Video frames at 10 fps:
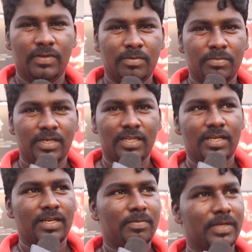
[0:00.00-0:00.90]
பெருமன்
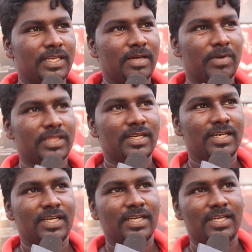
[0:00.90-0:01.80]
எங்களுக்கு பார்த்தீங்கன்னா மதுரை
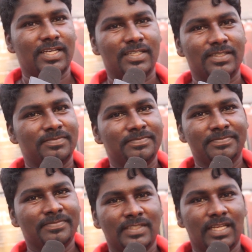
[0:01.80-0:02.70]

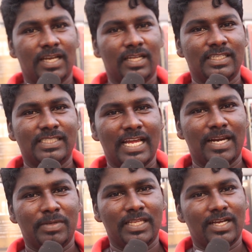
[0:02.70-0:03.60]
அந்த
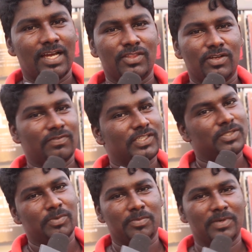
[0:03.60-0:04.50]
ஸ்லாங்கில் பார்த்தீங்கன்னா காத்தியோட
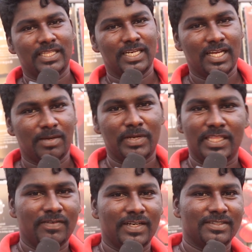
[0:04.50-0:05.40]
ஃபஸ்ட்டு படம் பார்த்தீங்கன்னா
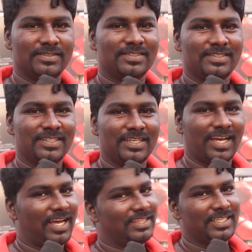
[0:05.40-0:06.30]
பருத்திவீரன்
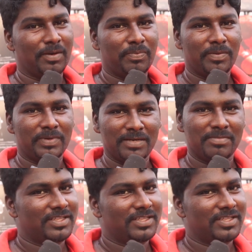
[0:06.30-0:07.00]
அதுக்கப்புறம் இப்போ தான்